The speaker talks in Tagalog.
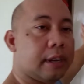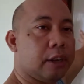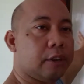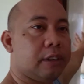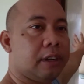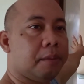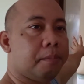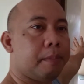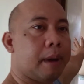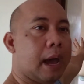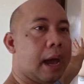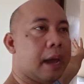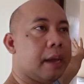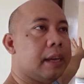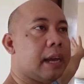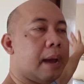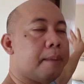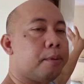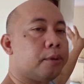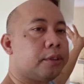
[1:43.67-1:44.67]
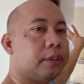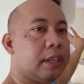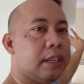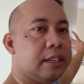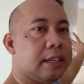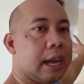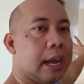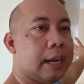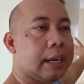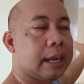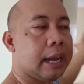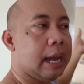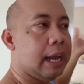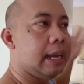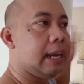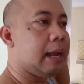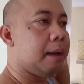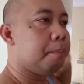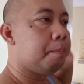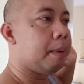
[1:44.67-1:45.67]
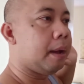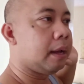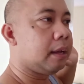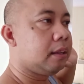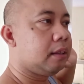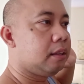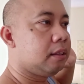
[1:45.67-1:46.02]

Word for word: sa likod ng bahay, abot din dyan. Kaya lang pag